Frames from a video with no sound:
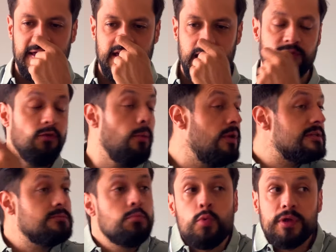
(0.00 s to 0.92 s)
el fútbol
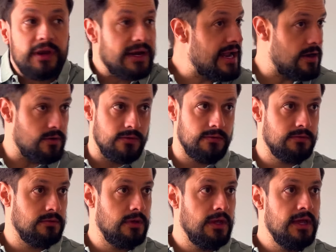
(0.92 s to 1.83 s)
es muy raro
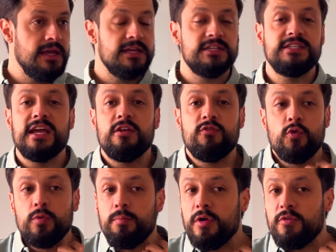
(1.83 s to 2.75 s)
si el
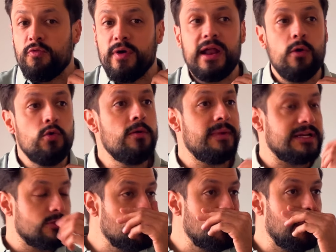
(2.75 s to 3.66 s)
fútbol fuera uno
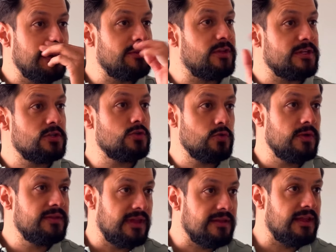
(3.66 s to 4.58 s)
más uno, entonces uno
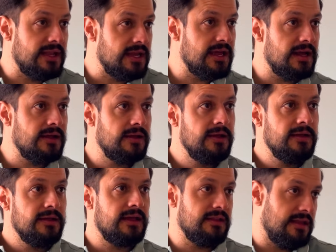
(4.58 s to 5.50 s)
entendería
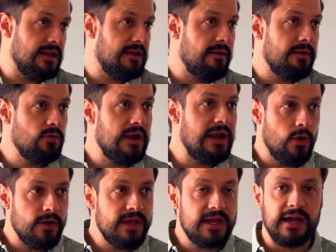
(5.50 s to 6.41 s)
que tiene que haber una
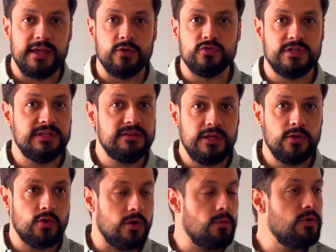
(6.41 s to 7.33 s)
lógica y un
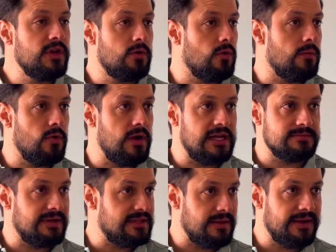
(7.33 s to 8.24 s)
sentido común y como las
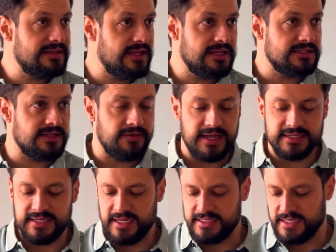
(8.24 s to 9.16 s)
matemáticas debería
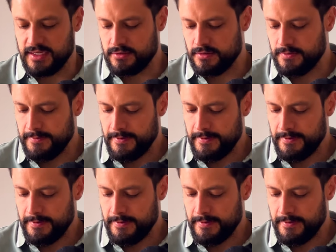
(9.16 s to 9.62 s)
ser exacto.